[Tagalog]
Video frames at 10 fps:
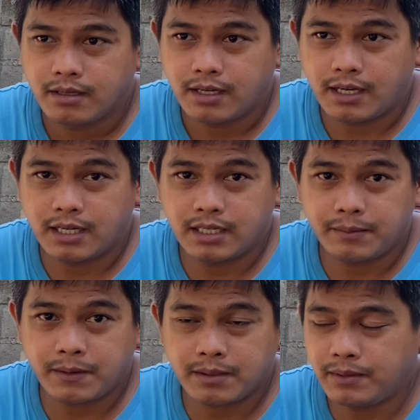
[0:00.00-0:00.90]
uh,
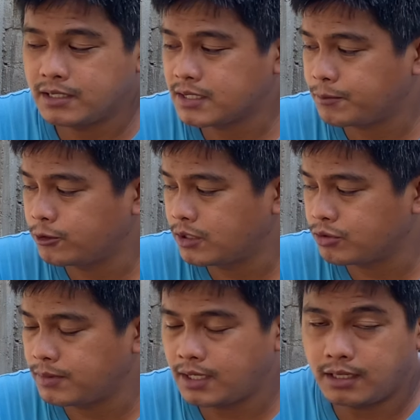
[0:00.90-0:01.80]
napakabilis na po ng
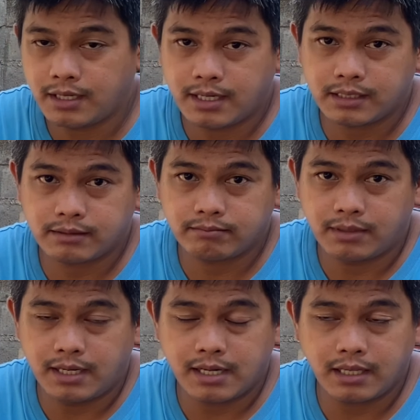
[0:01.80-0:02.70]
kumain at
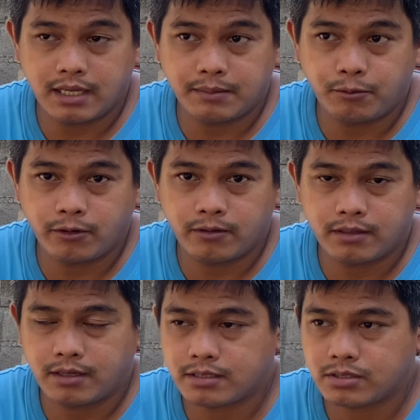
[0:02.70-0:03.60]
malalagyan na po kayo
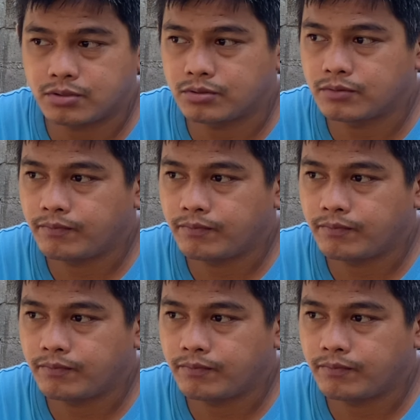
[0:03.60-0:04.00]
ng gasto.